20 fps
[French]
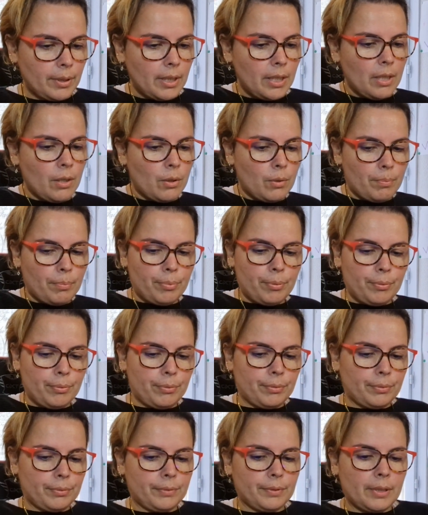et hop.
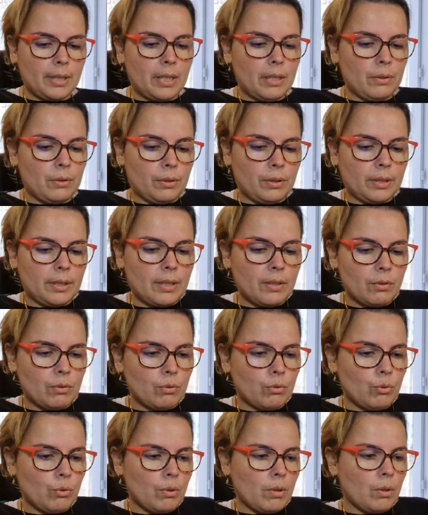Alors, qu'est-ce
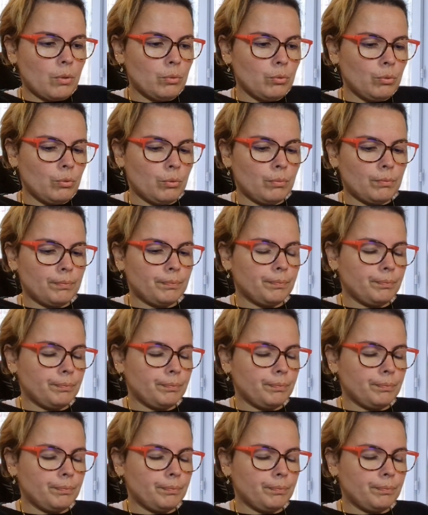que tu as au dos